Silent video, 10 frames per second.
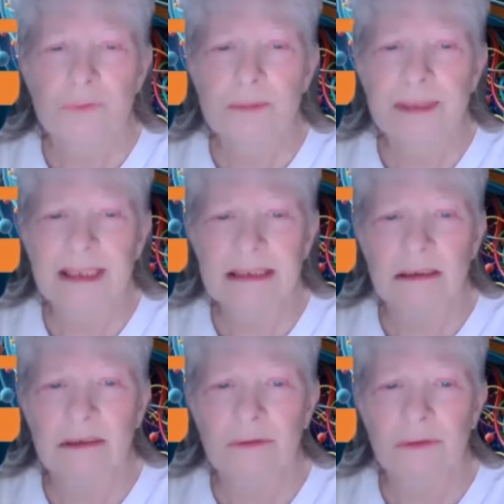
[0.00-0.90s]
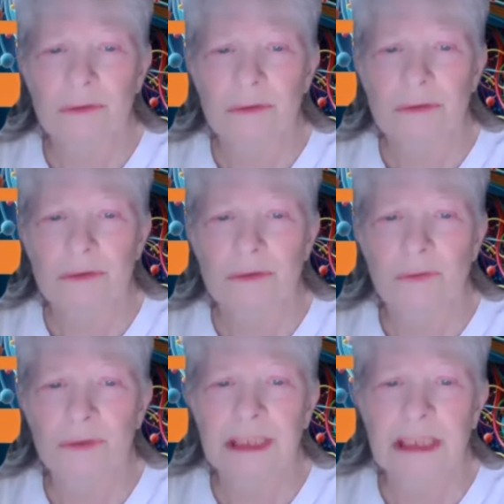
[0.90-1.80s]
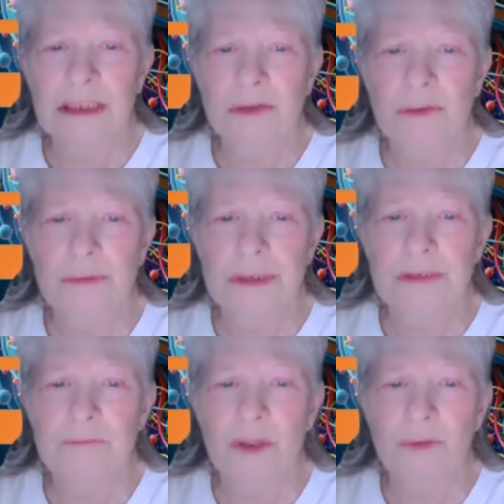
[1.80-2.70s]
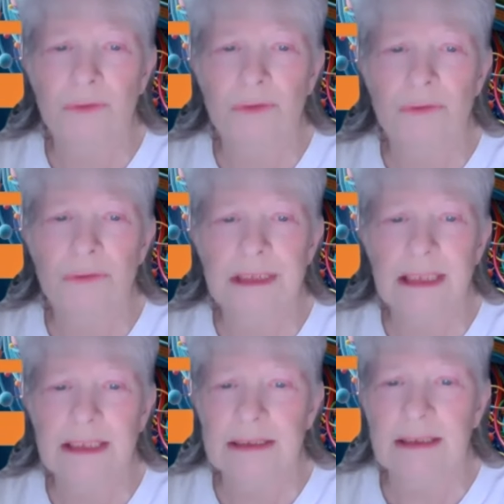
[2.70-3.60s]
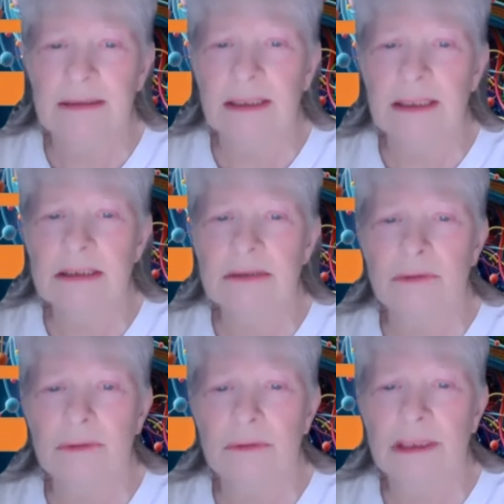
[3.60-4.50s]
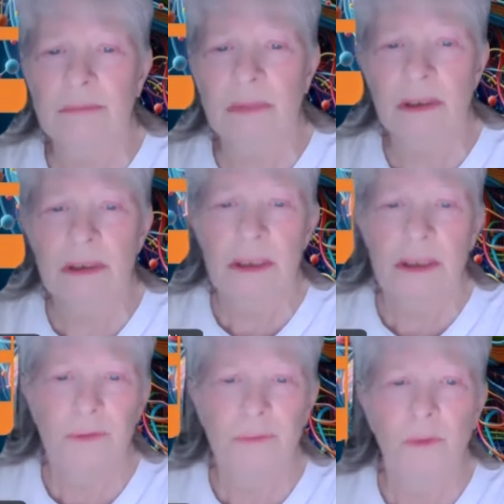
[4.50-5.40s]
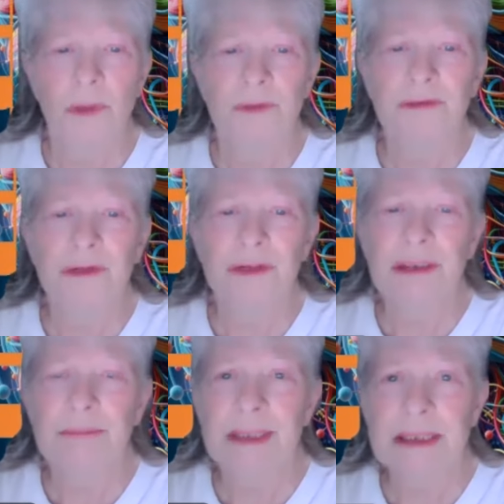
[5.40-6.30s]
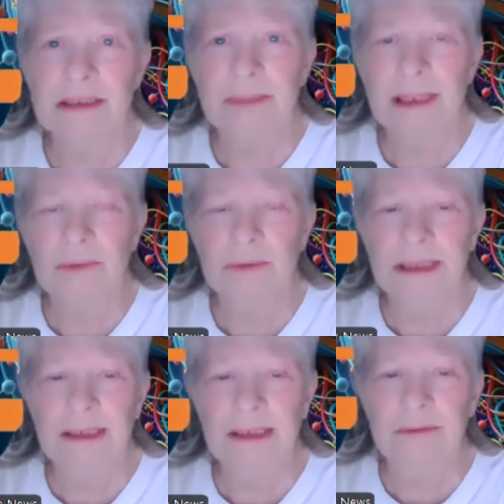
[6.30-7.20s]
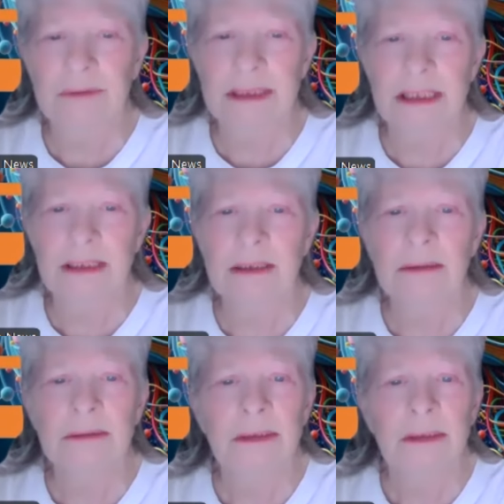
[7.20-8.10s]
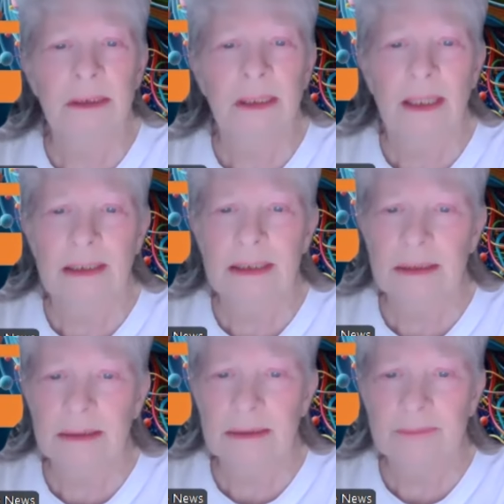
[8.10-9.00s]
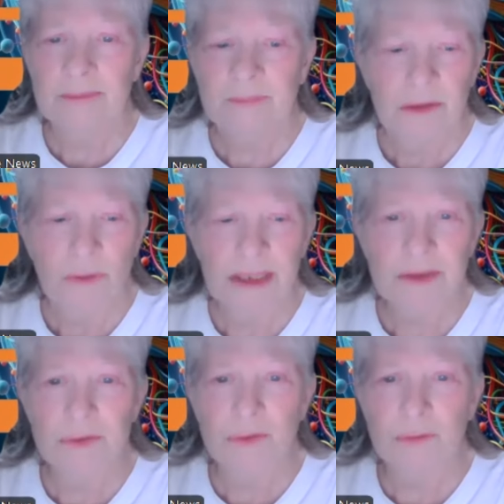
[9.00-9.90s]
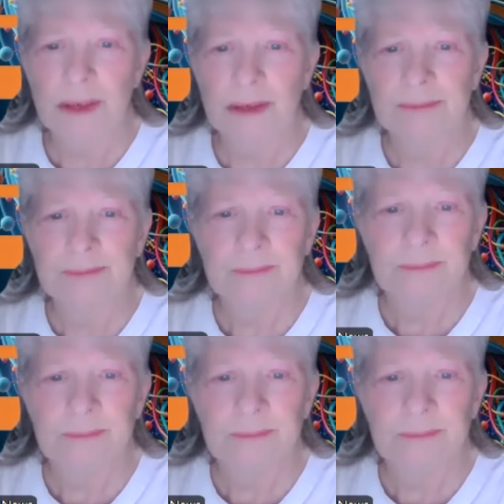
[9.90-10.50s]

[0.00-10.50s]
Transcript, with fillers: je vous présente sont exclusivement de sources extraterrestres, notamment de mon mentor et principal contact Zen, à l'écrit noir sur blanc